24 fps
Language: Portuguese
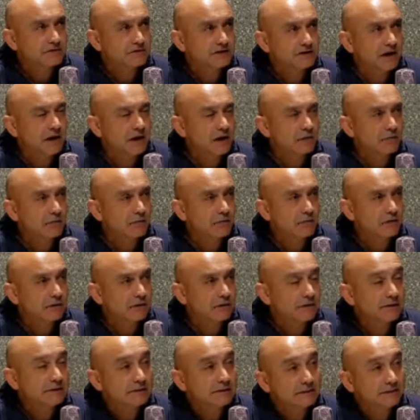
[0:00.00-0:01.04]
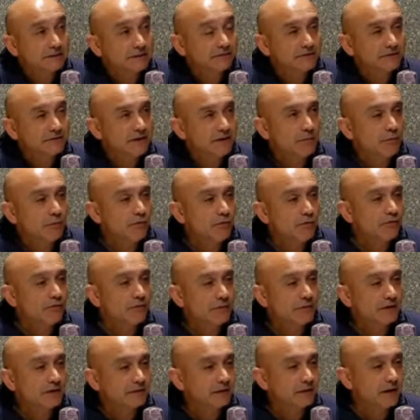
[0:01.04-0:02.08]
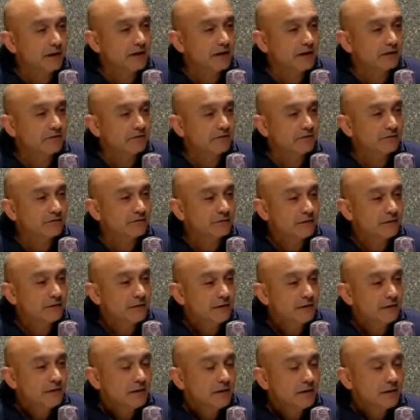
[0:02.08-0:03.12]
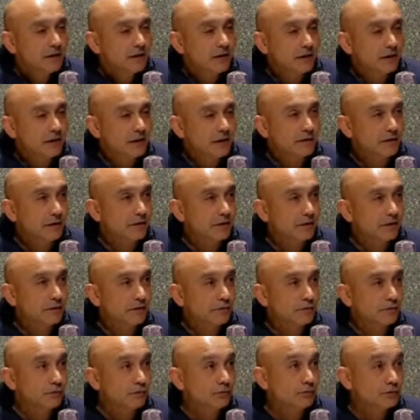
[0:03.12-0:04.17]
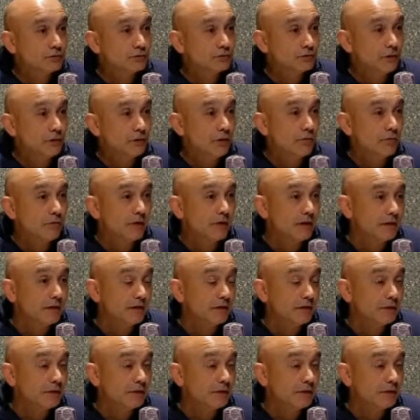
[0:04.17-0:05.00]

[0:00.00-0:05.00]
começaram a, enfim, a movimentar-se candidaturas ou não